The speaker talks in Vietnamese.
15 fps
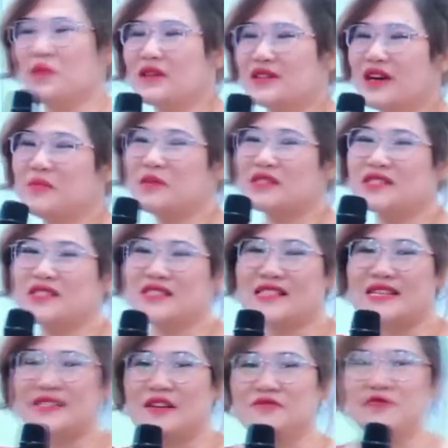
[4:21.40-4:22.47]
của mình khi mình chia
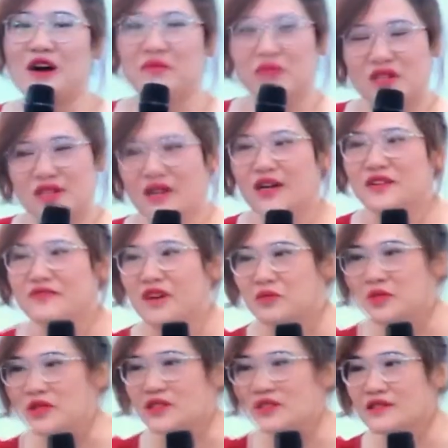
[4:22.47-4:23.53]
sẻ sản phẩm mình rất hy
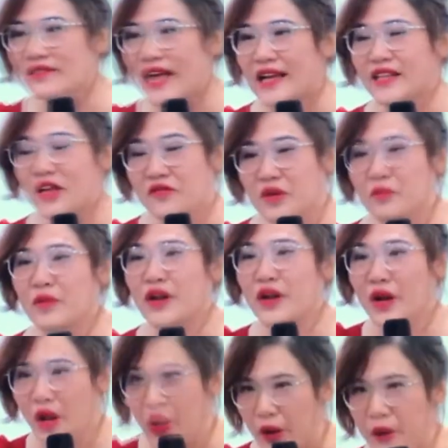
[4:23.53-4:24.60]
vọng được tương tác tại vì
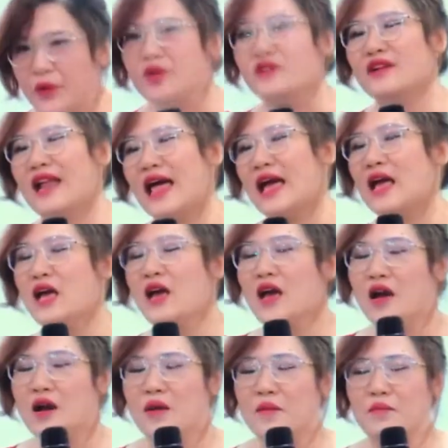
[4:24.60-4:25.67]
mình hiểu được là
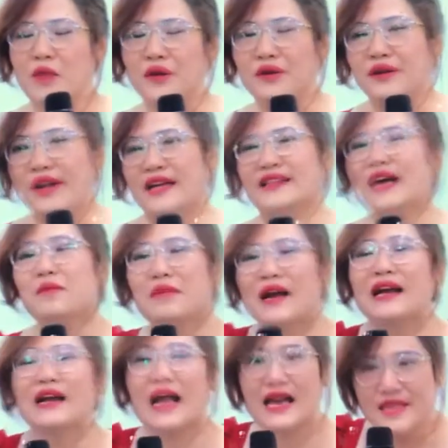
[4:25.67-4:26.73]
mọi người đang thắc
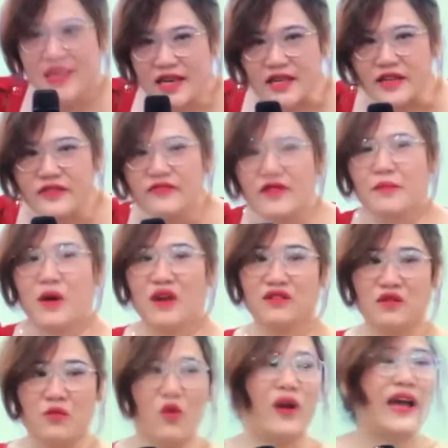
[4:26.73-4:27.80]
mắc cái gì và
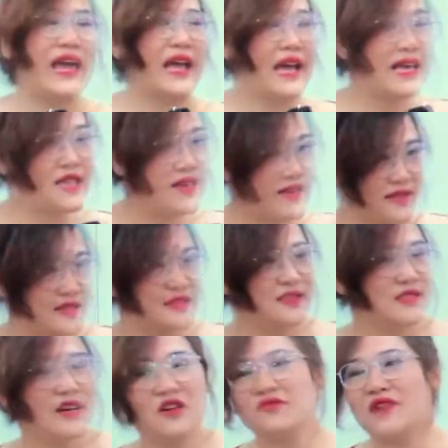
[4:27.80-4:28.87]
mọi người muốn nghe cái gì
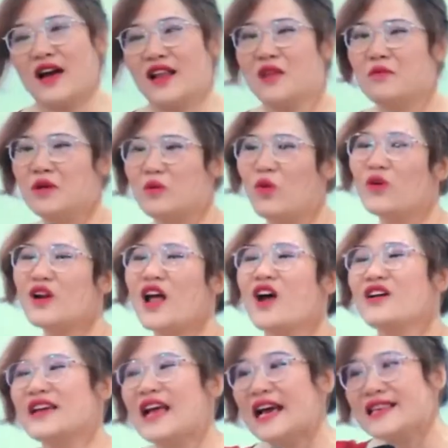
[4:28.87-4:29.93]
chứ không phải là mình muốn
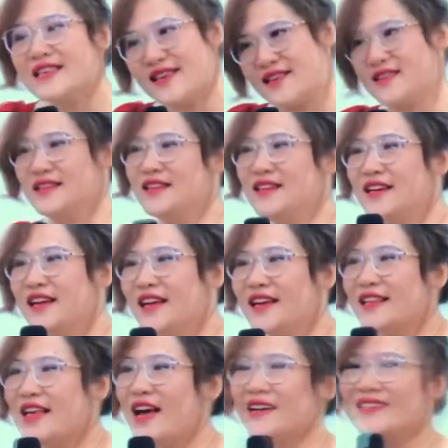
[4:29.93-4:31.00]
nói cái gì
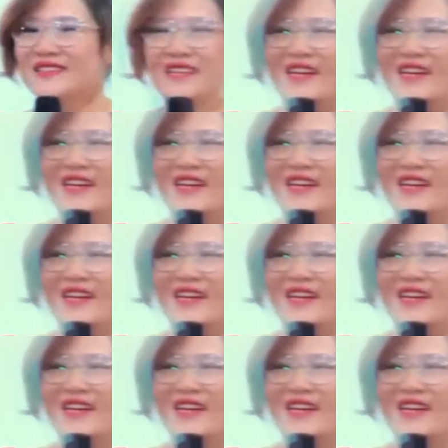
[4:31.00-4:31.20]
dạ yeah